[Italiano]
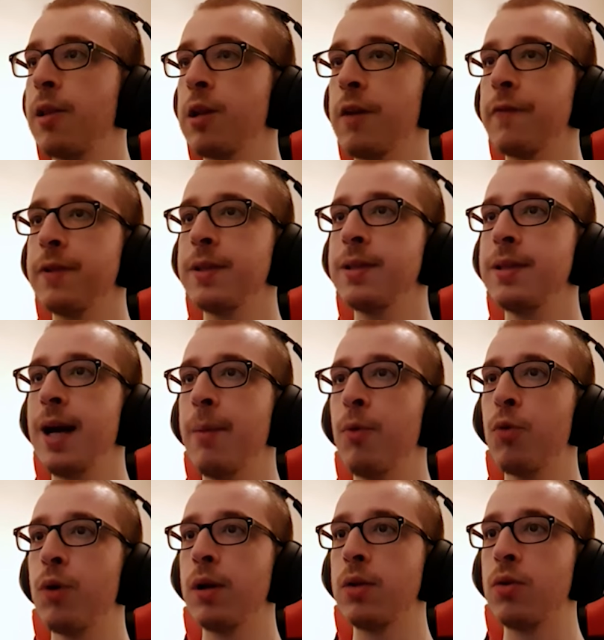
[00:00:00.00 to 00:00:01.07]
Allora
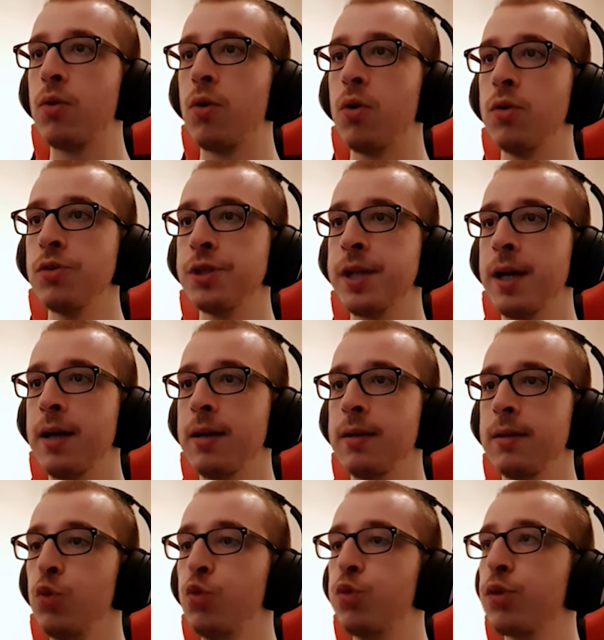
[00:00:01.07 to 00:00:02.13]
vendiamo qualcosa.
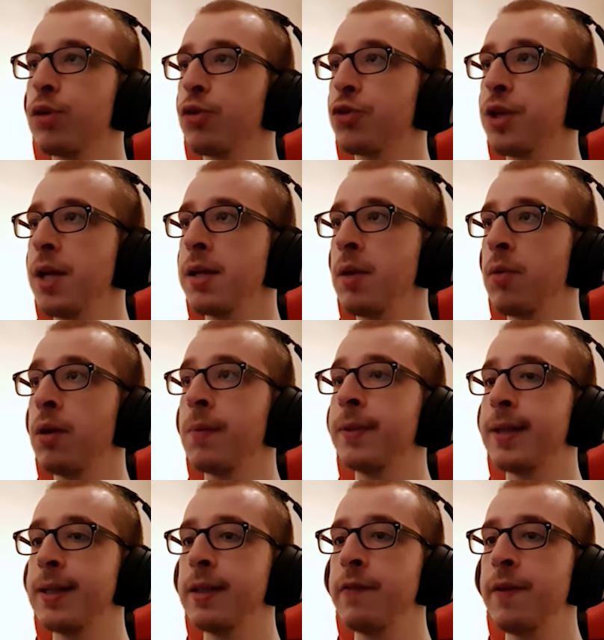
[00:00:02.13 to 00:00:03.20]
Duro shake, quello che
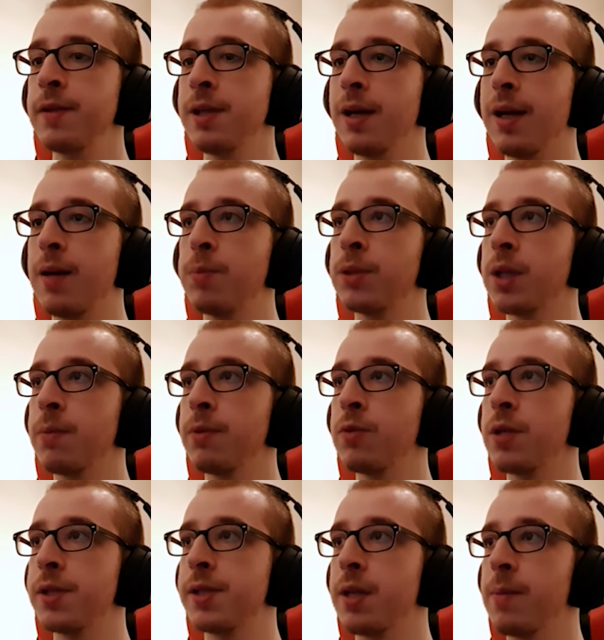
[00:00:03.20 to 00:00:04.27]
mette la difesa, che potrebbe non
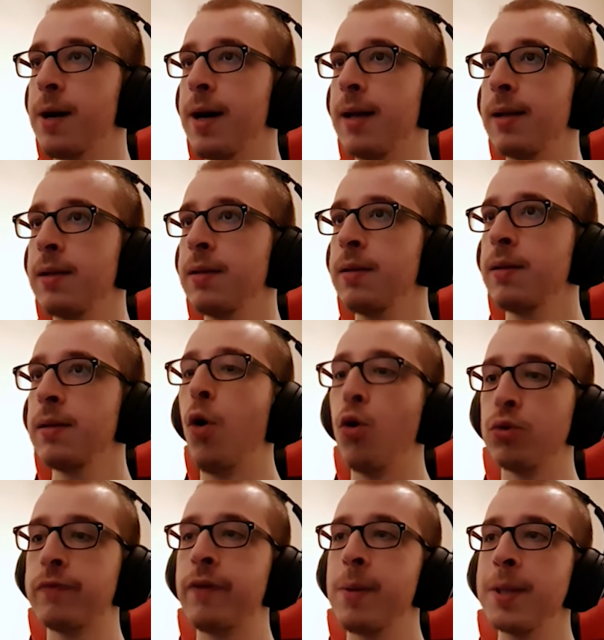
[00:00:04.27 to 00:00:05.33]
essere male.
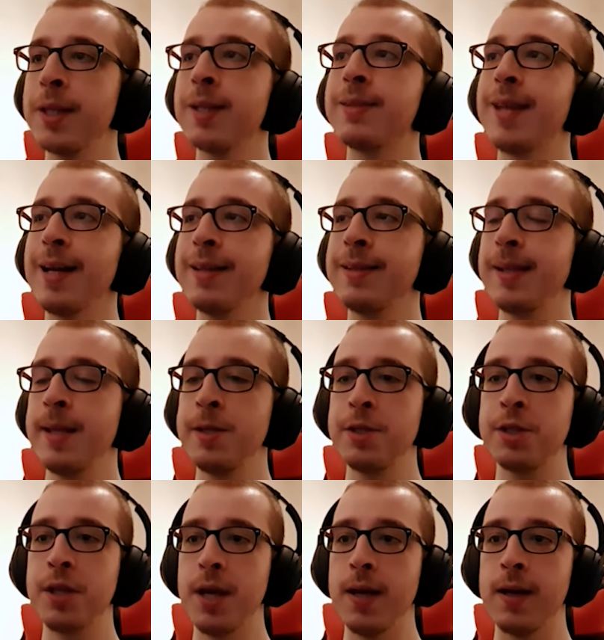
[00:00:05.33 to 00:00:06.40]
Ho veramente tanti energy
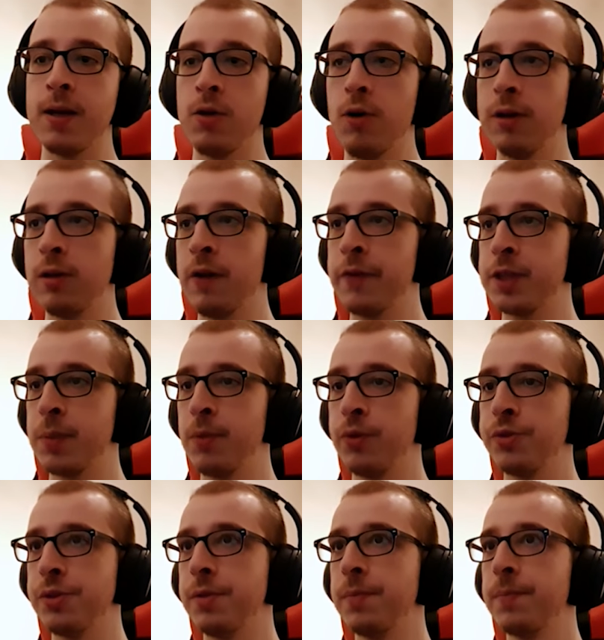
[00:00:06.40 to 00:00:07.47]
shake. No, allora facciamo
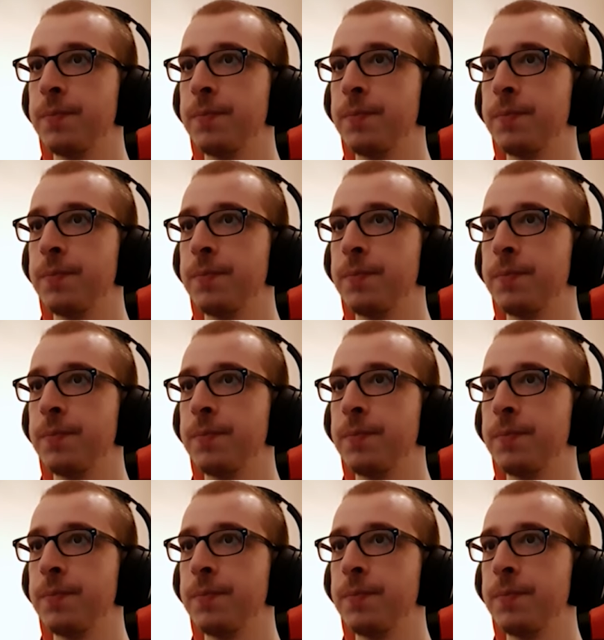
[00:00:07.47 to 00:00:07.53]
così.